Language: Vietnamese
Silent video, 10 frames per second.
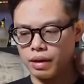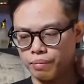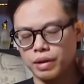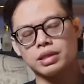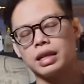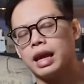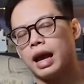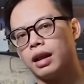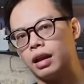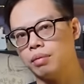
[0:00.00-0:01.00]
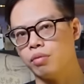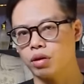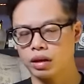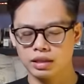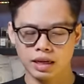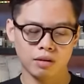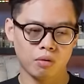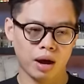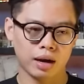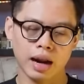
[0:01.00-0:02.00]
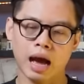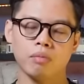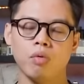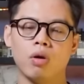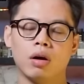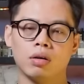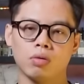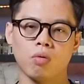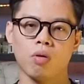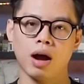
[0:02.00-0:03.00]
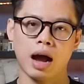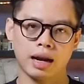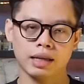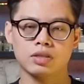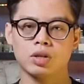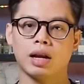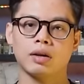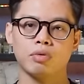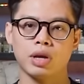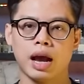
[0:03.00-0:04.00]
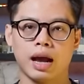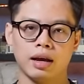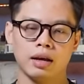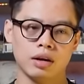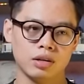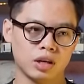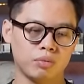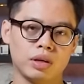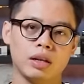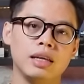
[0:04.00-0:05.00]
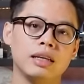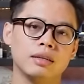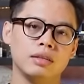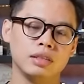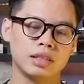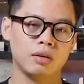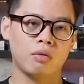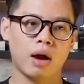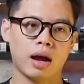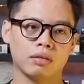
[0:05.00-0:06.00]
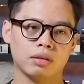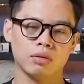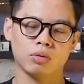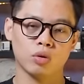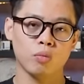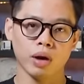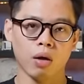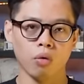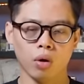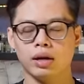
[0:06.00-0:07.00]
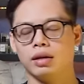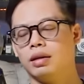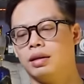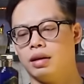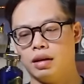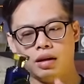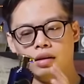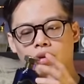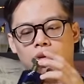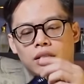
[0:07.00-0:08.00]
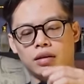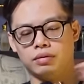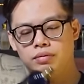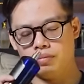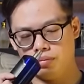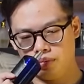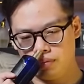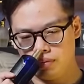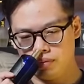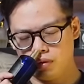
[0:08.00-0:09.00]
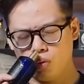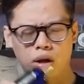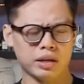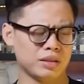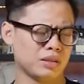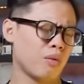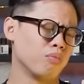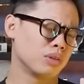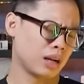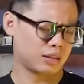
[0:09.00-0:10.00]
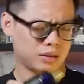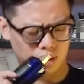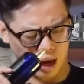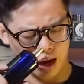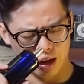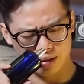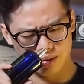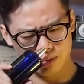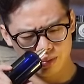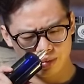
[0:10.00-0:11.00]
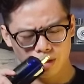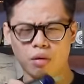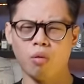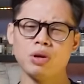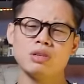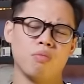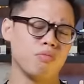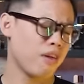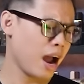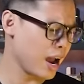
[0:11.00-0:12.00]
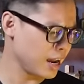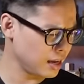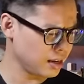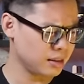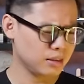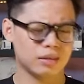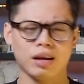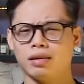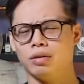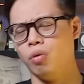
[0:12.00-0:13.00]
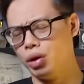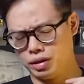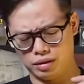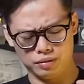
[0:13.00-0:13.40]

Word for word: Basilia là một cái chai nước hoa đáng mua của Alexandria ở trong những cái list những chai nước hoa kiểu top đầu luôn đó Ui, giống thật thề Ôi, giống vãi Thật luôn